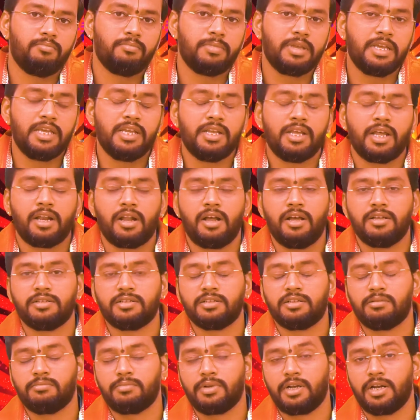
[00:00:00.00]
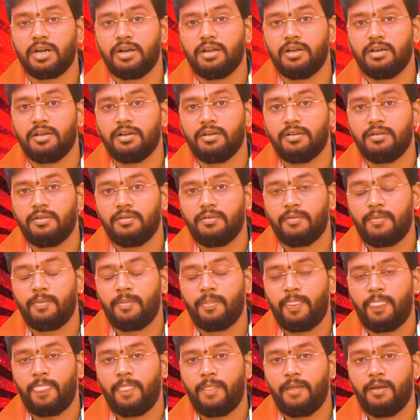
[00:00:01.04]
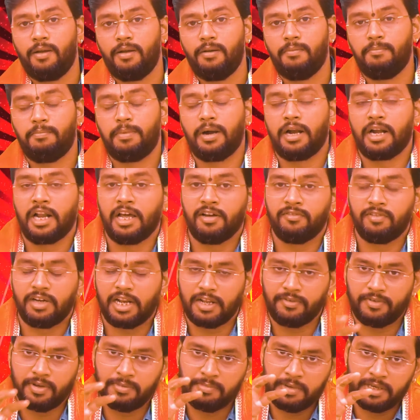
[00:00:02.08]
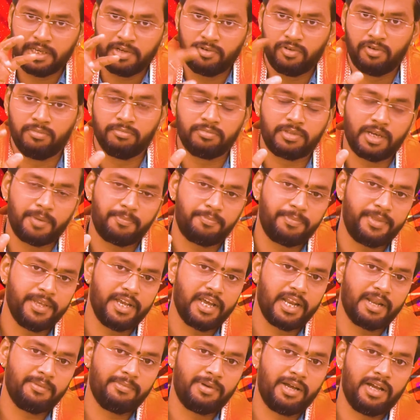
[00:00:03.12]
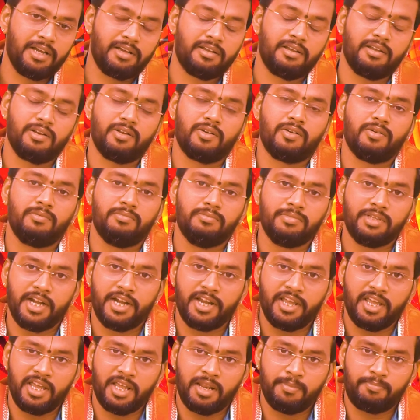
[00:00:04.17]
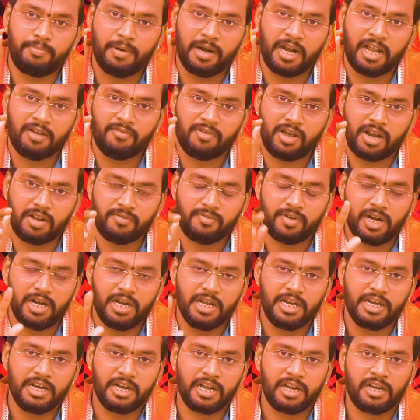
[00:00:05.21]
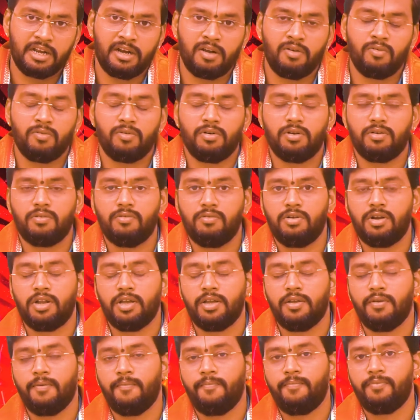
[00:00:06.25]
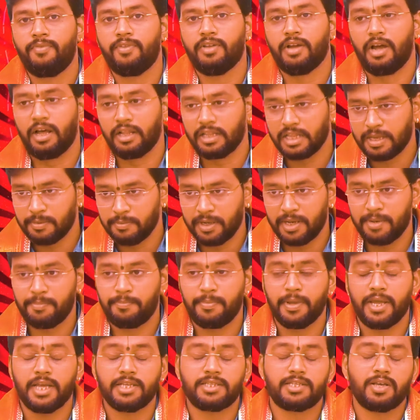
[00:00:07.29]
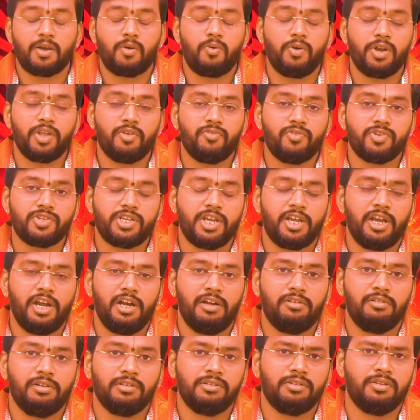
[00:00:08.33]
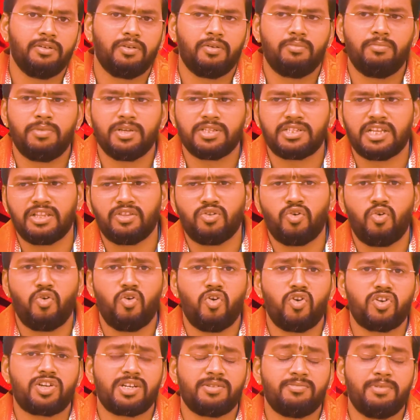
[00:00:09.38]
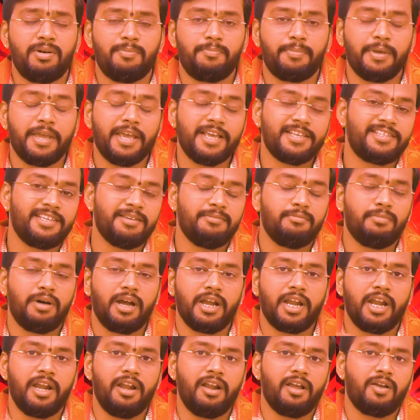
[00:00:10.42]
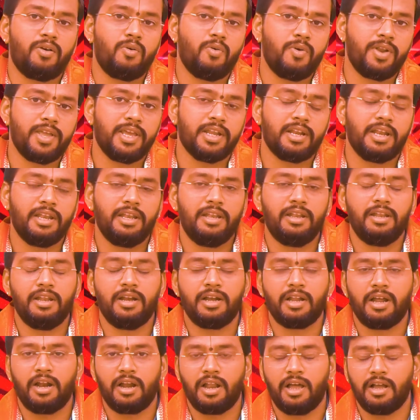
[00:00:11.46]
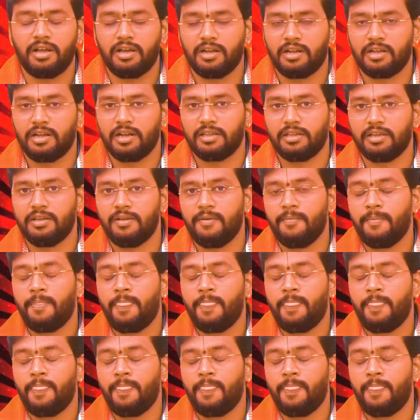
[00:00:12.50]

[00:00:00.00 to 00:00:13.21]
மீனராசி நண்பர்களுக்கு பண வரவு மிகவும் திருப்திகரமாக இருக்கும் திடீர் பண வரவுகள் இன்றைய நாள் உங்களுக்கு உண்டு அதே மாதிரி பேசக்கூடிய விஷயங்கள் வந்து ரொம்ப சந்தோஷமாக பேசி மகிழக்கூடிய நல்ல நாளாக இருக்கிறது